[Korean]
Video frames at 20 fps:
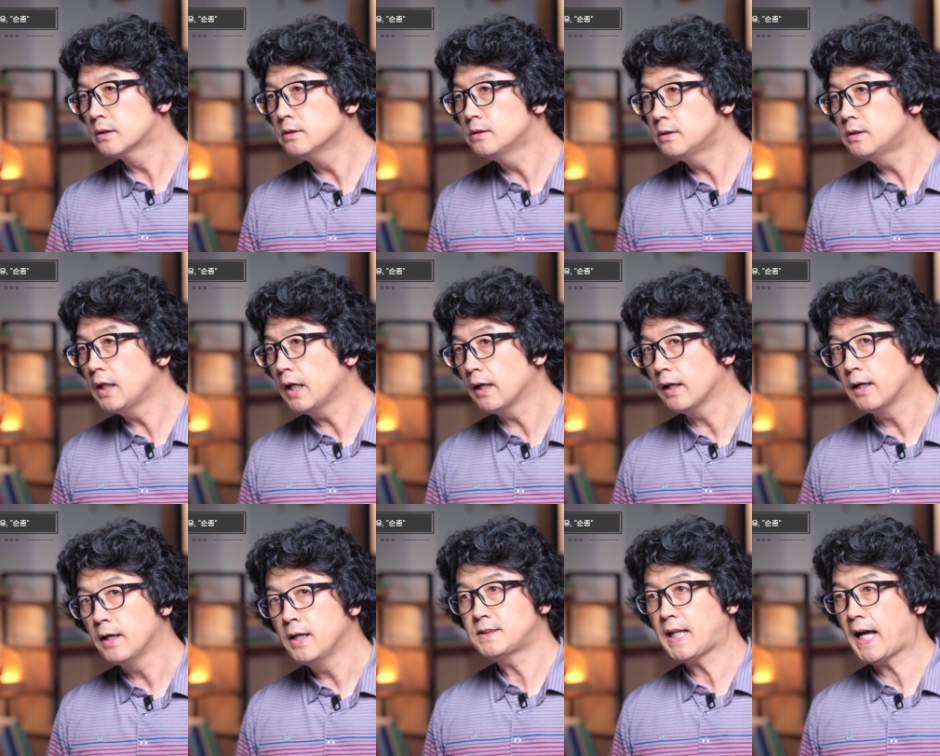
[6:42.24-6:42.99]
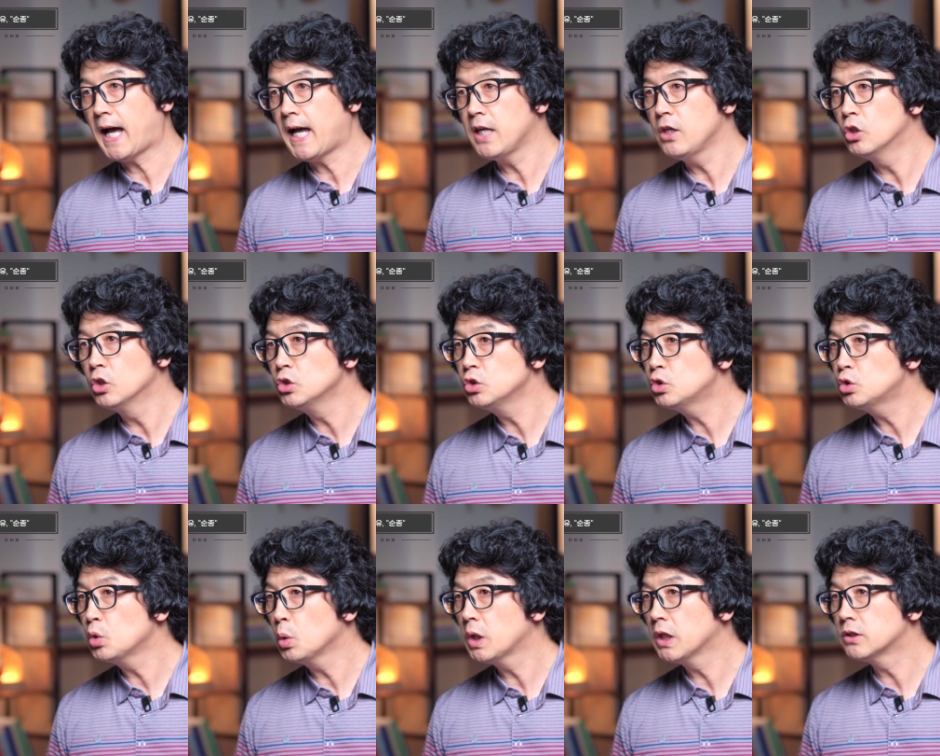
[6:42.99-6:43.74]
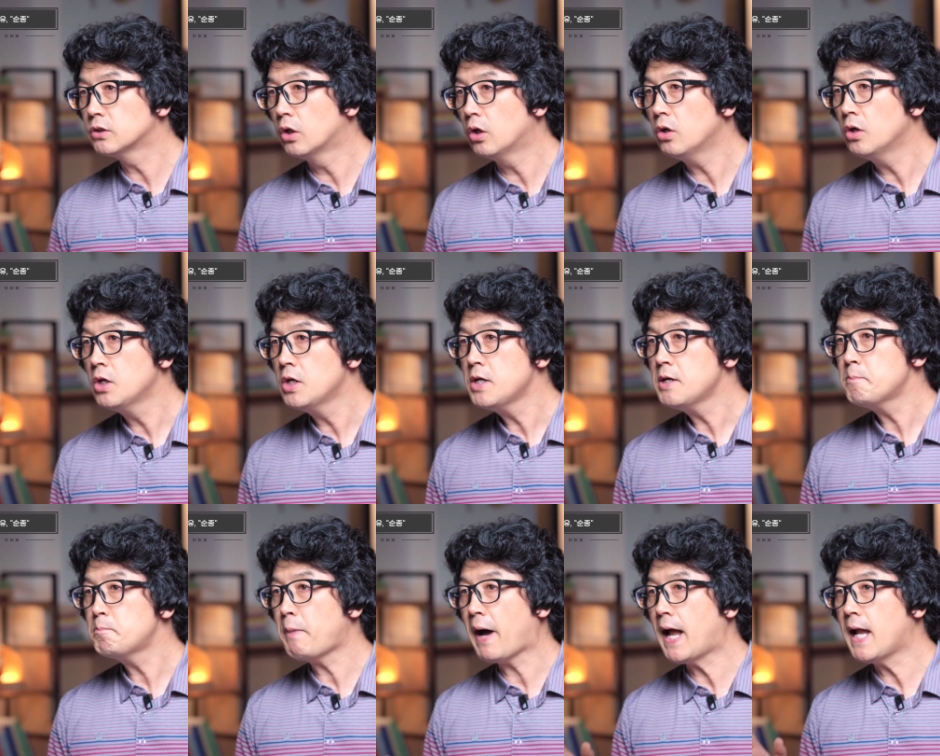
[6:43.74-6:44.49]
그때 자연 속에서
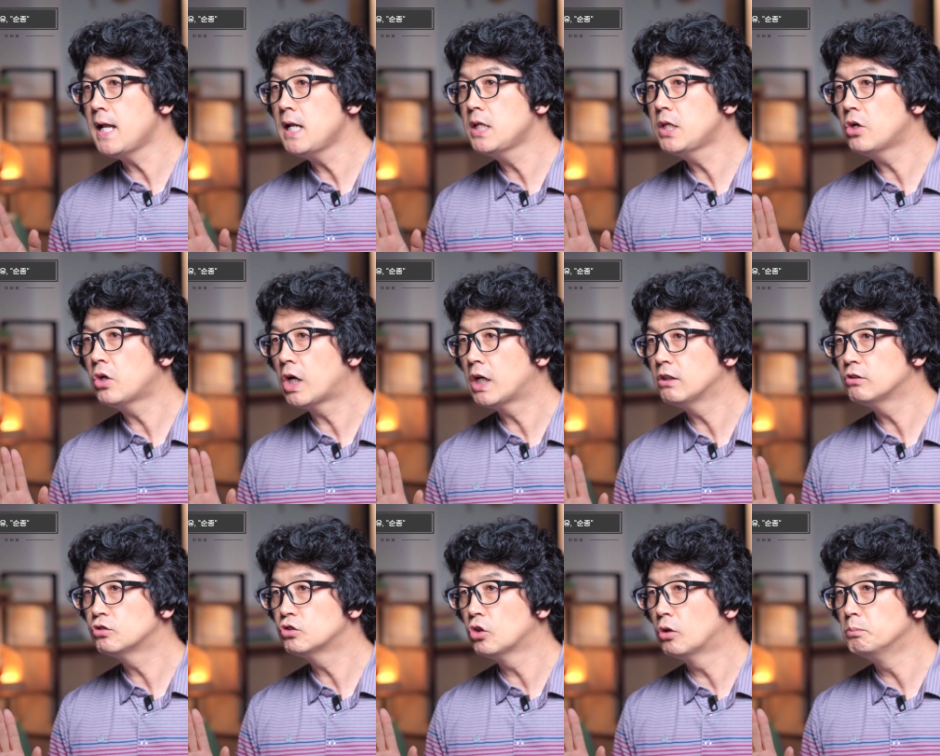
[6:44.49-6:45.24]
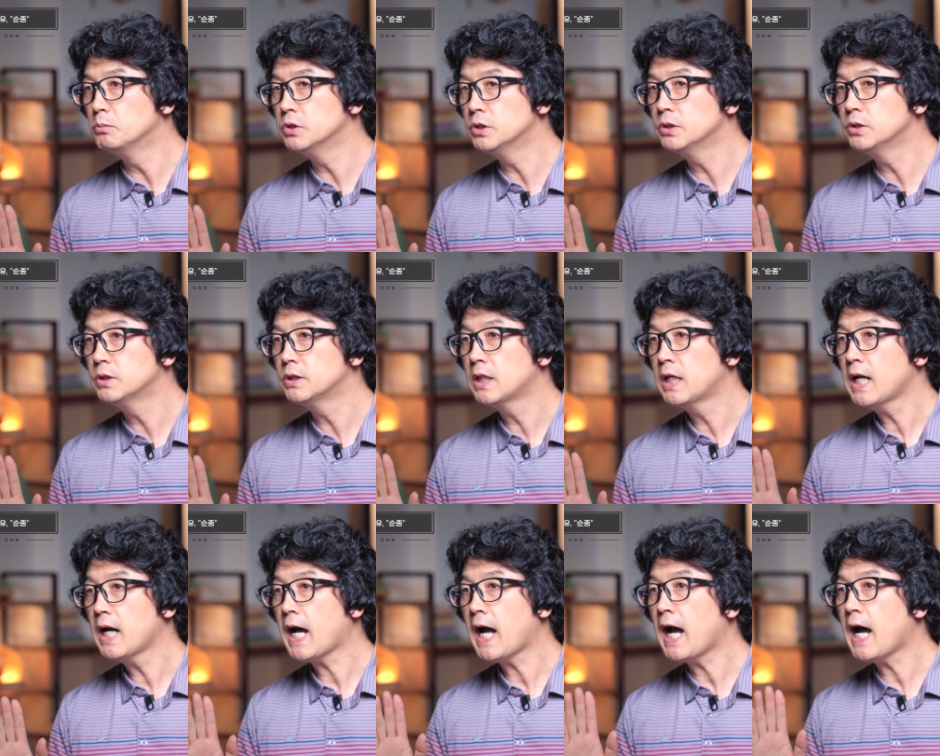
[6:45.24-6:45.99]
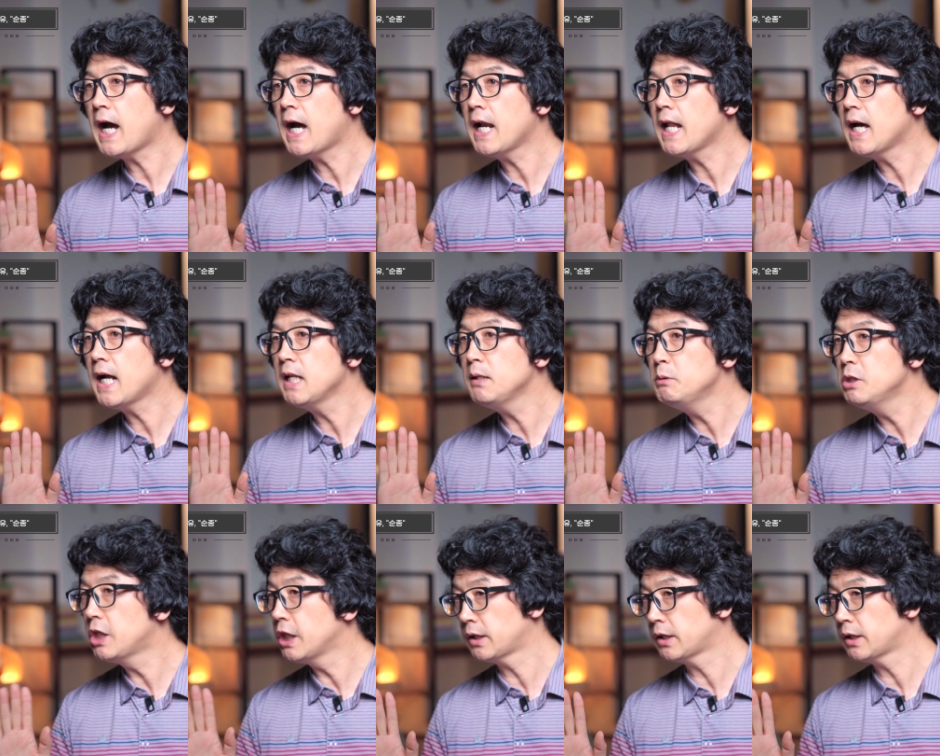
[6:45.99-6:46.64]
발견할 수 없는 하나님이